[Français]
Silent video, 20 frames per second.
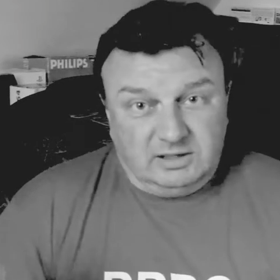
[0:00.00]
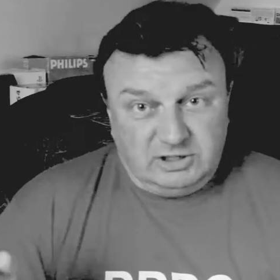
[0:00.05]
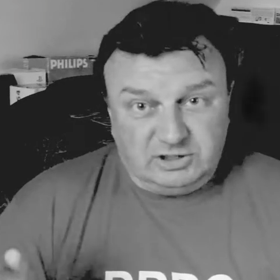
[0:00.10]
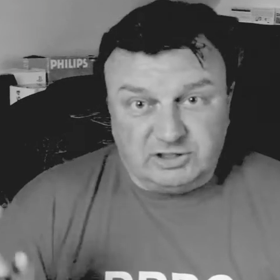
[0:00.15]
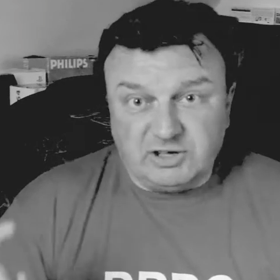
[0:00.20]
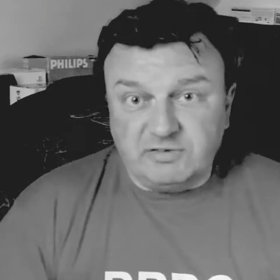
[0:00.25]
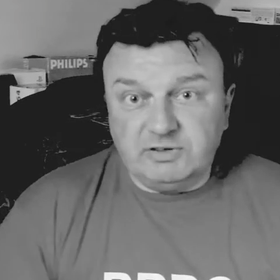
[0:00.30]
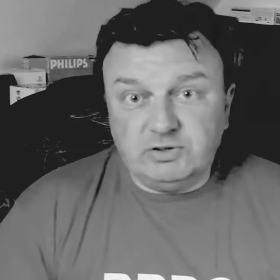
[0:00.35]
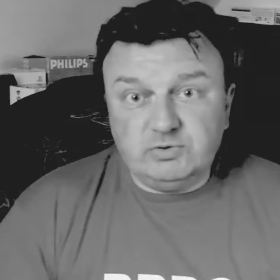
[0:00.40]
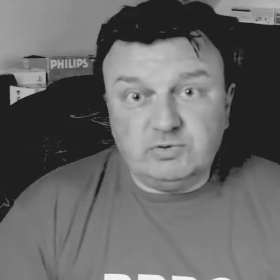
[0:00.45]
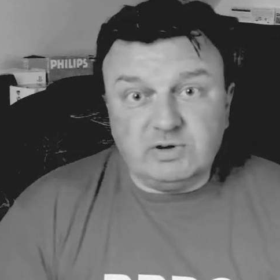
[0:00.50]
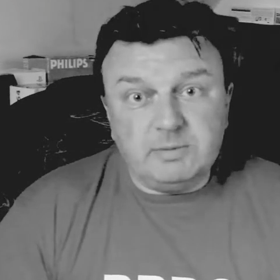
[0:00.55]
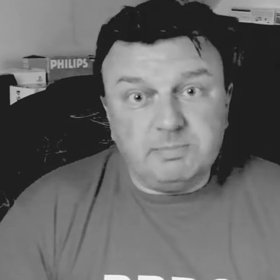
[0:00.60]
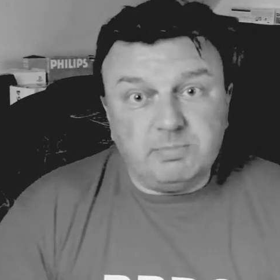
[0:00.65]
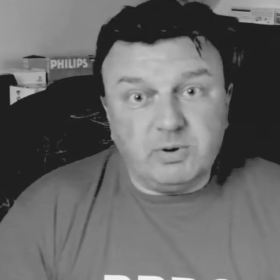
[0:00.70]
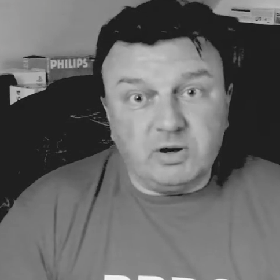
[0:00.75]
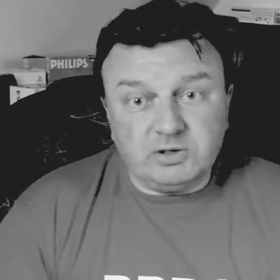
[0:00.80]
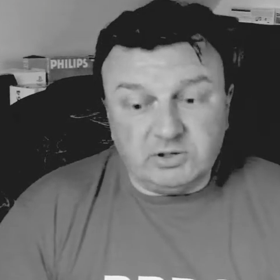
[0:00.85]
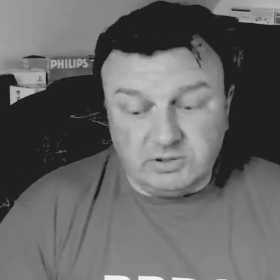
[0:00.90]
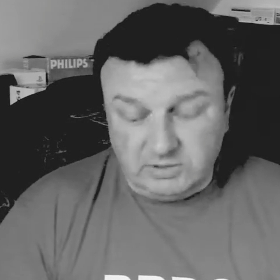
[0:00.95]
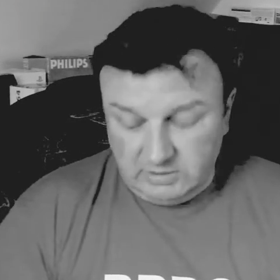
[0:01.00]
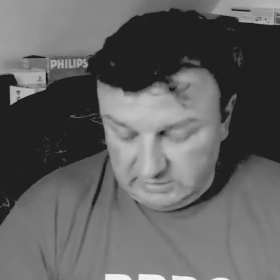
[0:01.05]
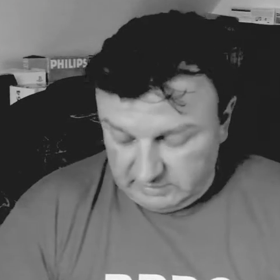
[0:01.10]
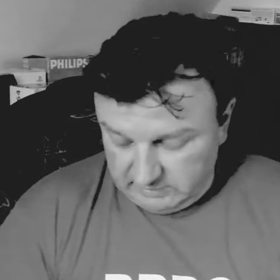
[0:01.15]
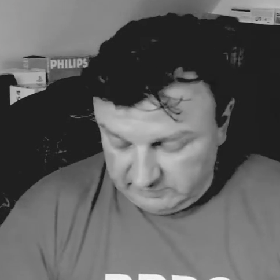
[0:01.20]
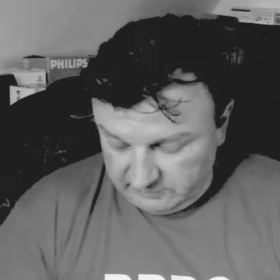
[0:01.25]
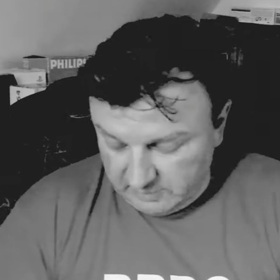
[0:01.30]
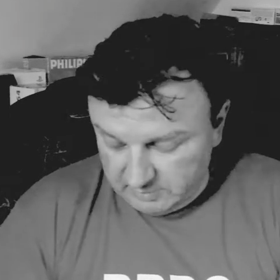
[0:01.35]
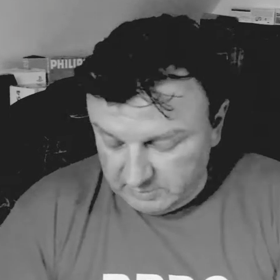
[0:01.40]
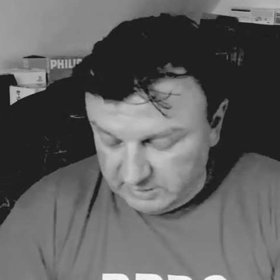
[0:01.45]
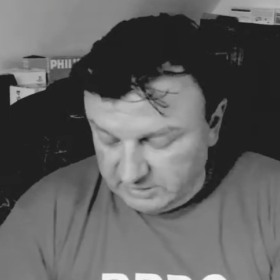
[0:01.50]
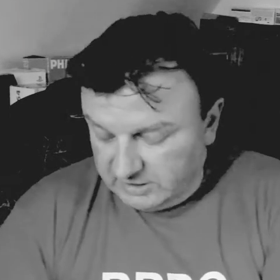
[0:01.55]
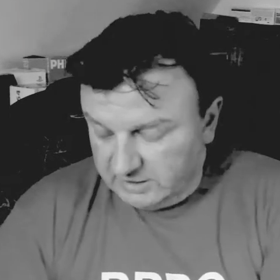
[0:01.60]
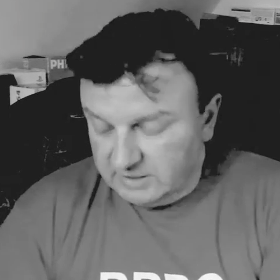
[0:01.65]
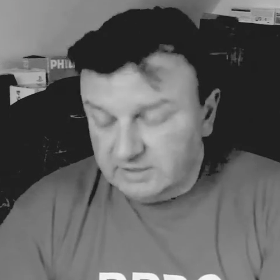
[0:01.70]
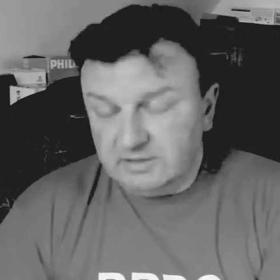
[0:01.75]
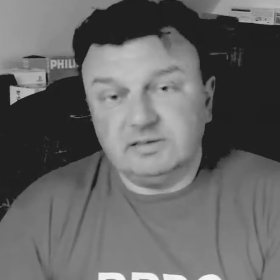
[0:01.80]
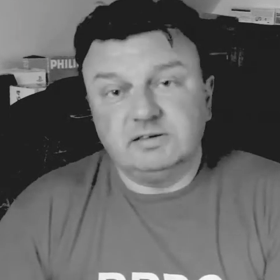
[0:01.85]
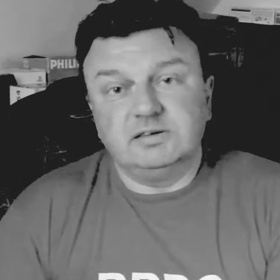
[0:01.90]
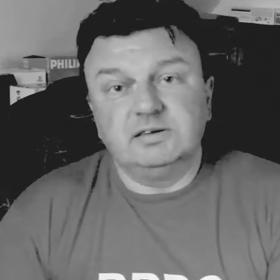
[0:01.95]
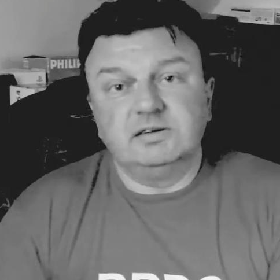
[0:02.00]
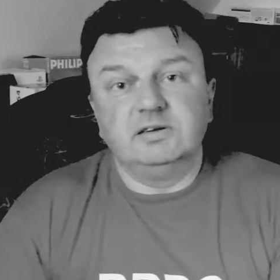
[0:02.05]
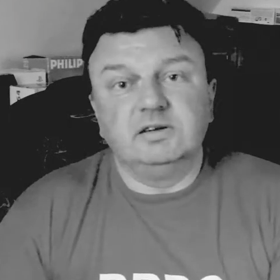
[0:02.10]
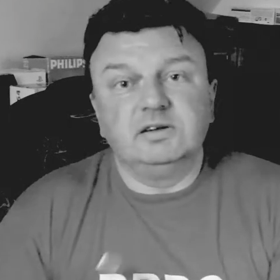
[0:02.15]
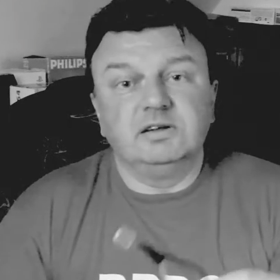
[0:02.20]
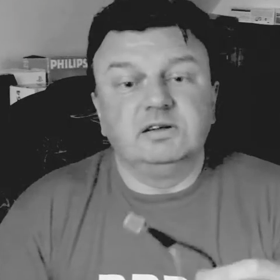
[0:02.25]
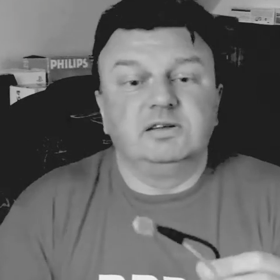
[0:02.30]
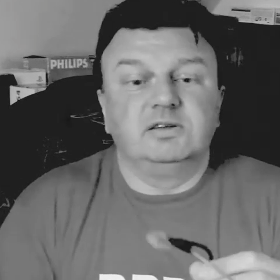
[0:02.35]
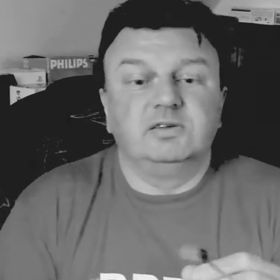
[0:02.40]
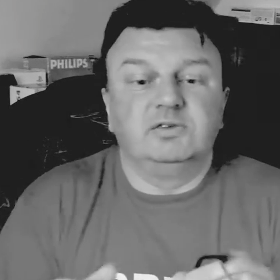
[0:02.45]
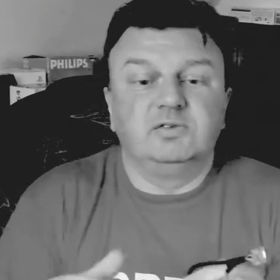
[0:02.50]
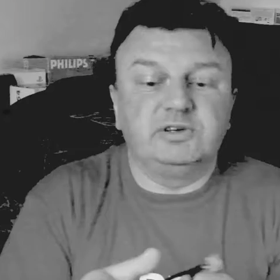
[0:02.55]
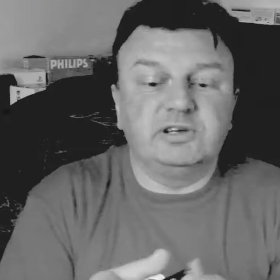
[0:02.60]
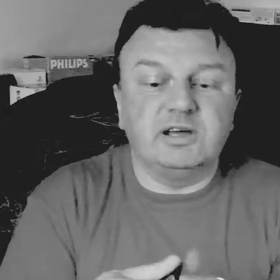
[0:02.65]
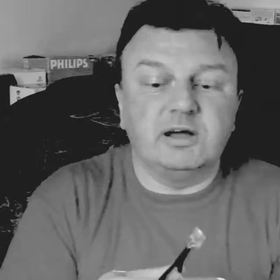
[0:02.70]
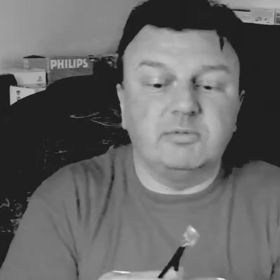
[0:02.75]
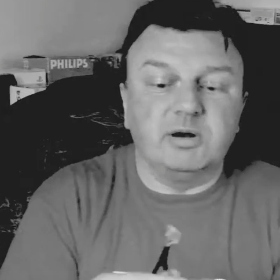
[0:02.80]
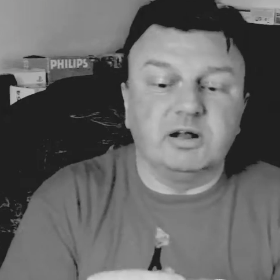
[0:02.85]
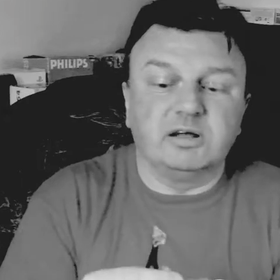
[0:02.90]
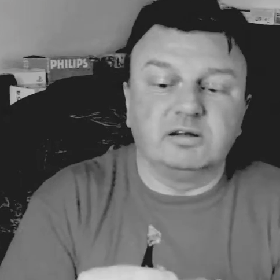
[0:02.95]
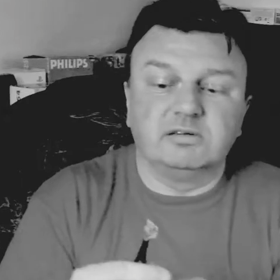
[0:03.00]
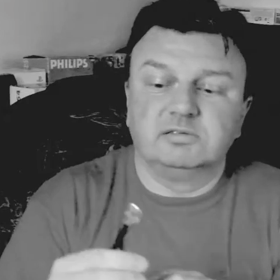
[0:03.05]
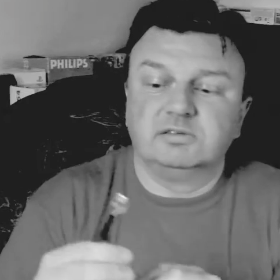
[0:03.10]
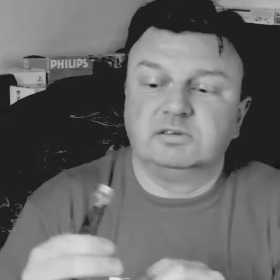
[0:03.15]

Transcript: J'avais dû à l'époque fabriquer ce câble